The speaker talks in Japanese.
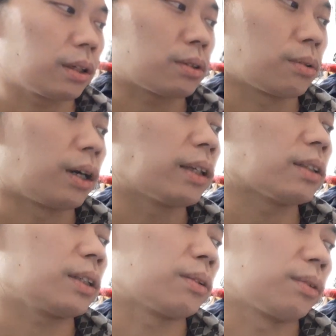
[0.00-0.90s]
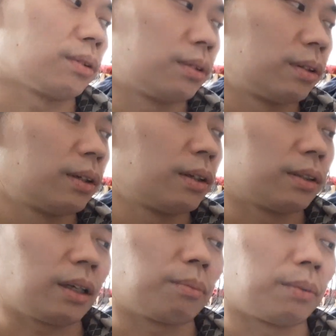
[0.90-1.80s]
で、そのアイナジエンド、
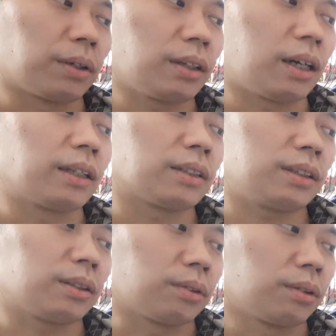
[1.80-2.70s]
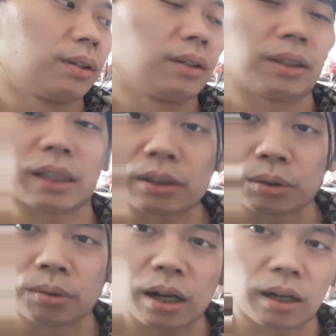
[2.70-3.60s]
現メンバーね、アイナジエンド。で、担
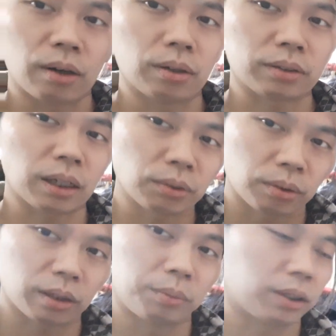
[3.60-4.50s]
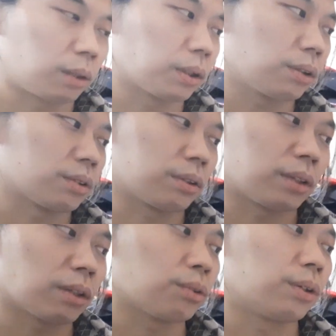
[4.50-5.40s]
当が、担当がね、みんな決まってるんですけど、
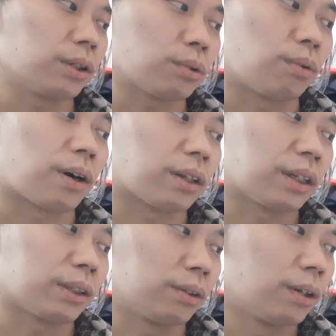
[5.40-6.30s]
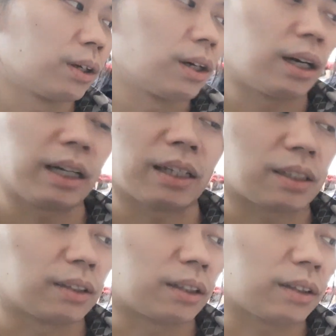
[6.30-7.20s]
担当がよくわかんないっていう。アイナ
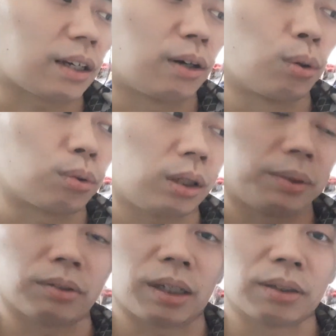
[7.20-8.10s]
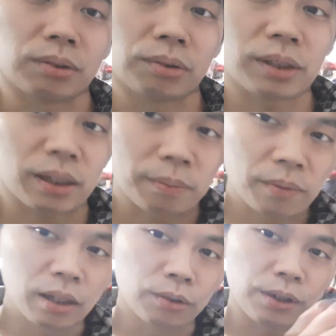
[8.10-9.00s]
さんだったら、送り人担当で、
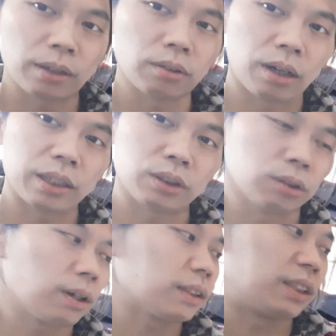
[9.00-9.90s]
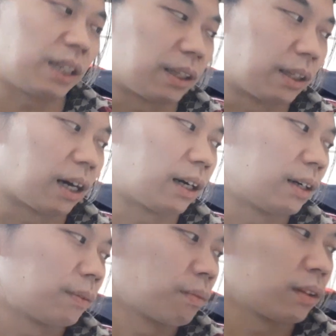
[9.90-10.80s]
ファンの愛称は
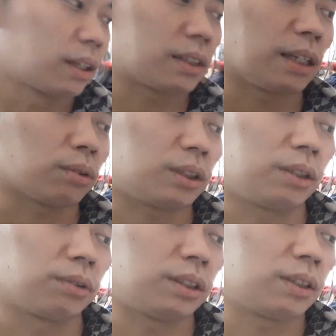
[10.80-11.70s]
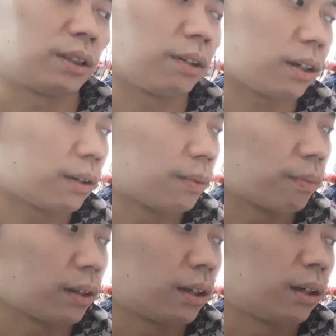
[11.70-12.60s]
ジエンダー。で、セントチヒロチッチは、
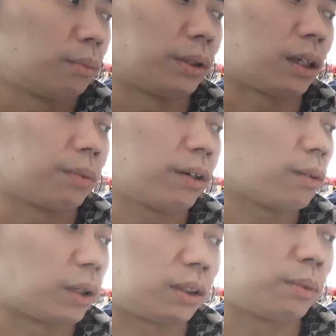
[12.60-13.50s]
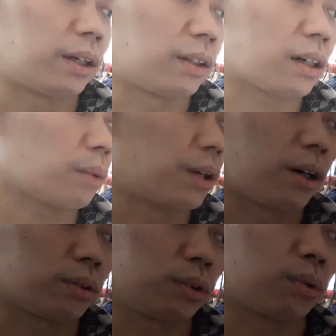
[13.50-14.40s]
見た目は真面目、中身
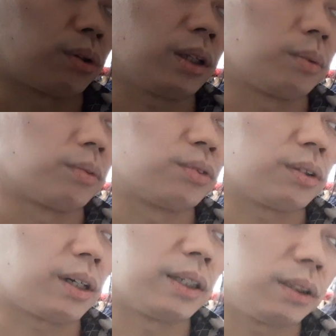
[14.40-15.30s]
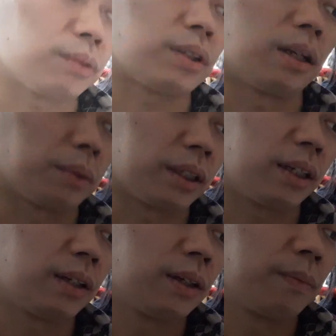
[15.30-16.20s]
は悪女。これでも彼氏は二人まで。っ
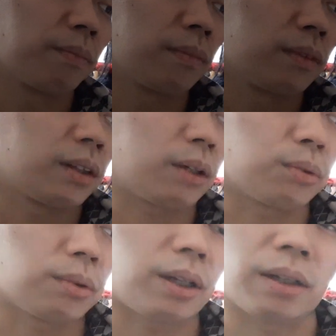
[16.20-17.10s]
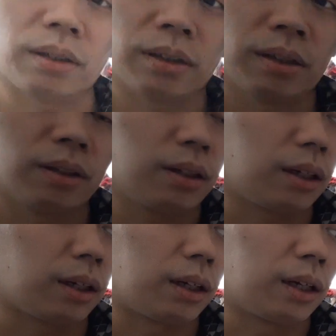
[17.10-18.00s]
てことで、
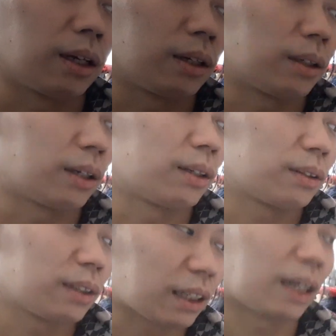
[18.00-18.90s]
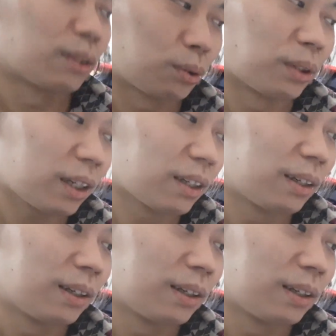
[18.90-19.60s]
えー、が担当ね。